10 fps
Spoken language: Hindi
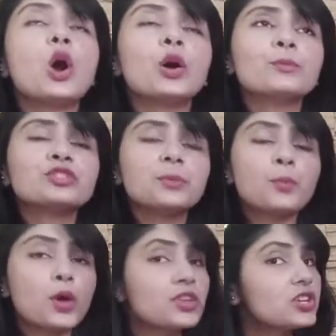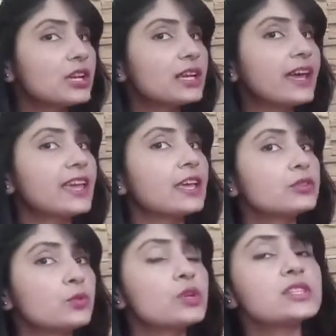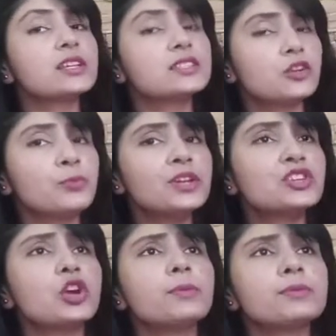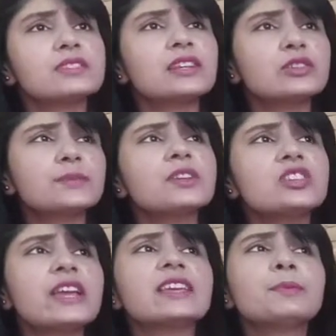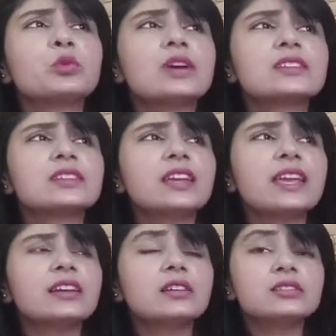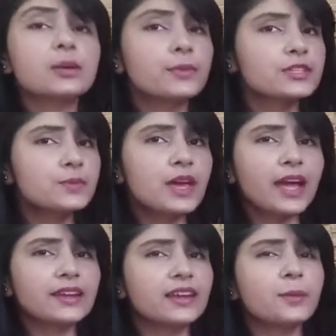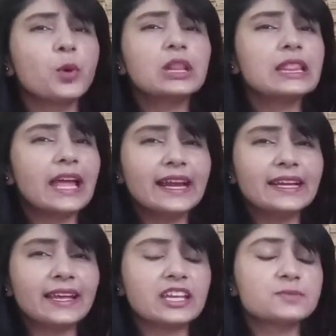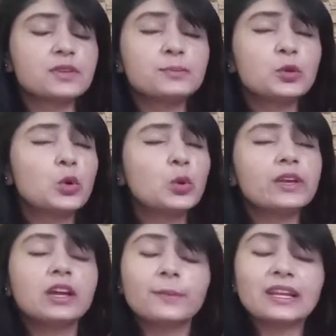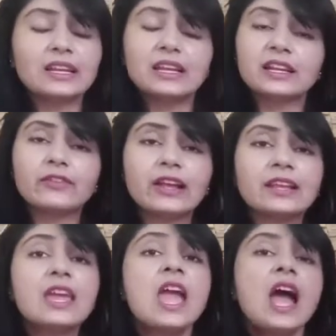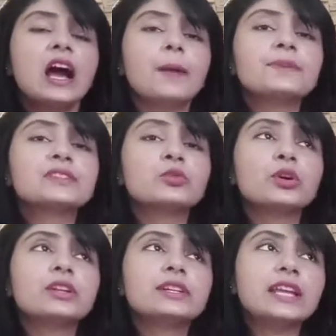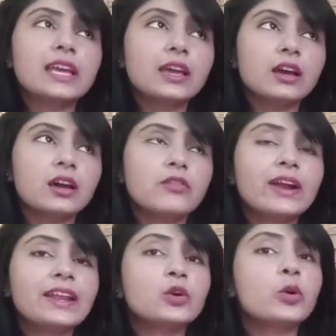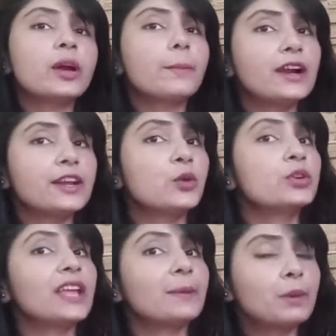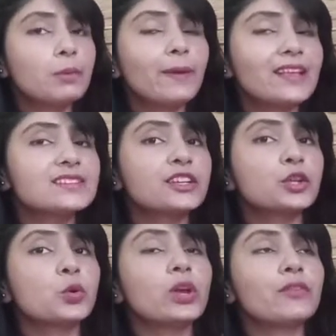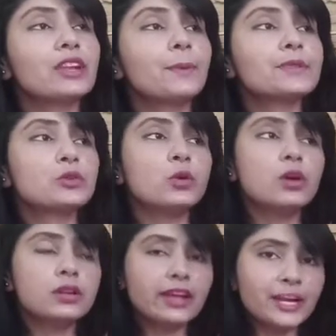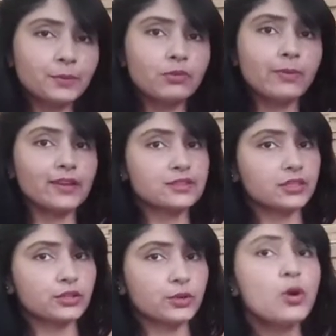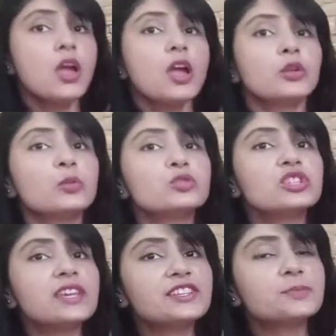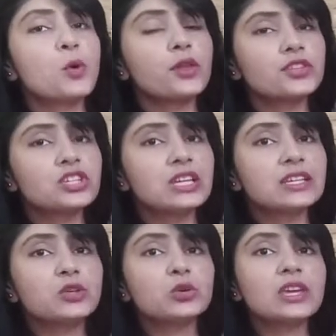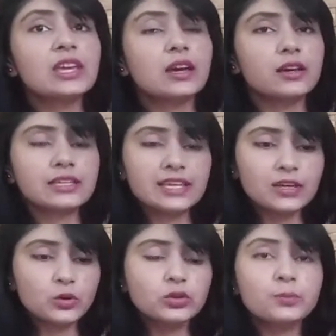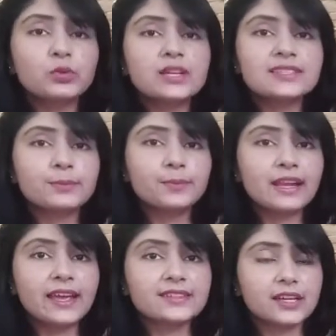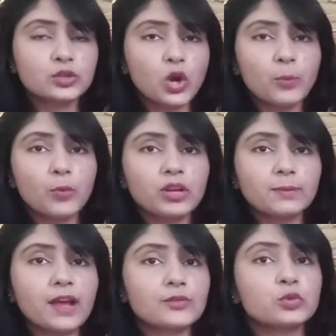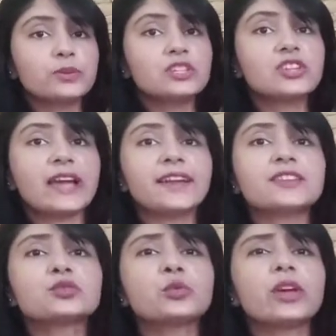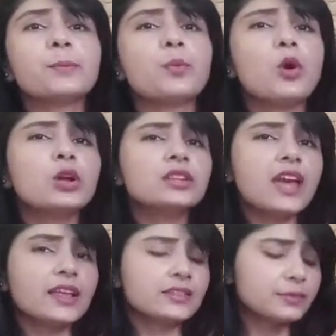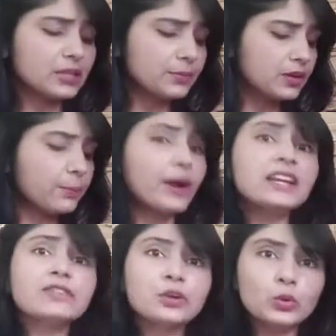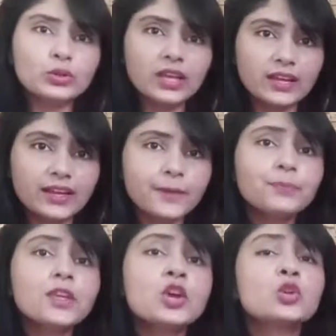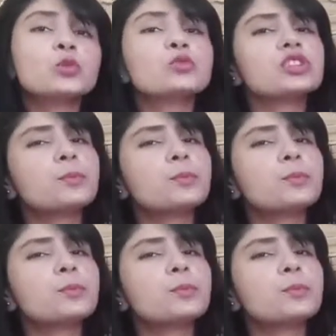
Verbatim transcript: और मुझे बहुत अच्छा लगा ये सूट इसका स्टफ भी अच्छा है और सबसे अच्छा है कि अब थोड़ा सा ना एक समर्स भी आ रहा है बहुत लाइट है ये इसमें बिल्कुल भी गर्मी नहीं लगने वाली आप इसको कोई डे वेडिंग हो या पार्टी हो डे में भी पहन सकते हो इवन आप इसको नाइट में भी पहन सकते हो तो मुझे ये चीज़ बहुत अच्छी लगी क्योंकि ये खुद पूरा सिंपल है इसका टॉप और ये प्लाजो बट ये जैकेट इसको एक बहुत ही मतलब पार्टी का लुक दे रही है तो मुझे